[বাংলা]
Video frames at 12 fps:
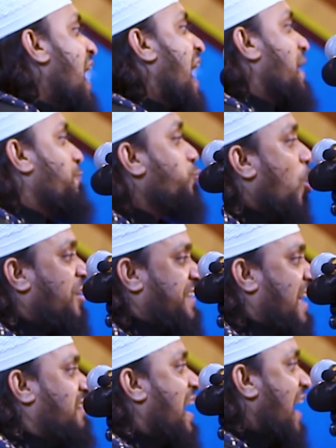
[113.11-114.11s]
আরে
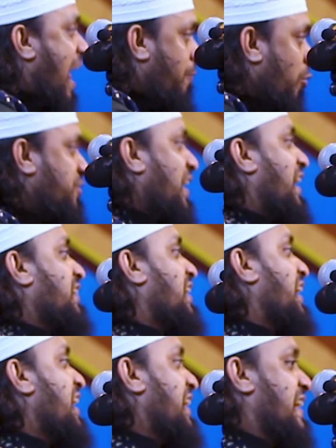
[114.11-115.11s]
পোষা থালা আর পোষা
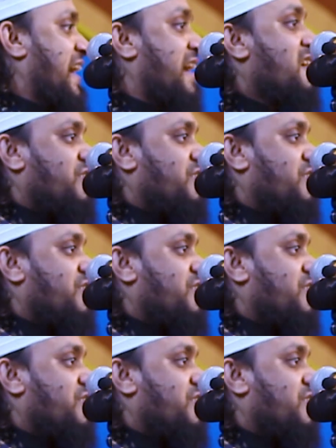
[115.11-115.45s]
কাঁথা কে কিনে